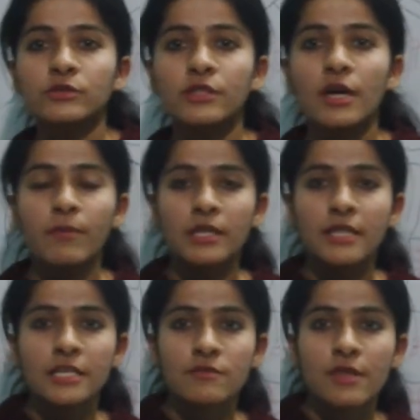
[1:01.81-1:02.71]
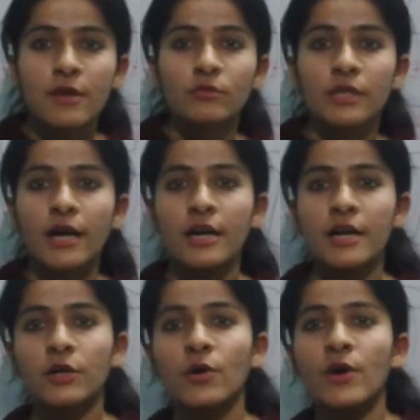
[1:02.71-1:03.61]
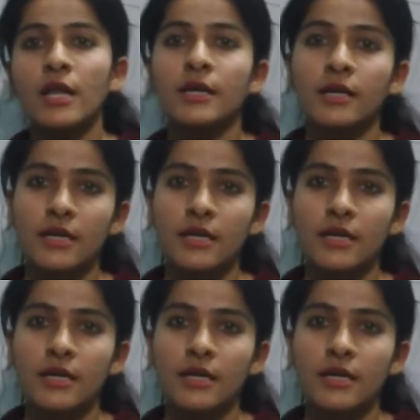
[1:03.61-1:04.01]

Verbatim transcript: उत्तर प्रदेश से उत्तराखंड को अलग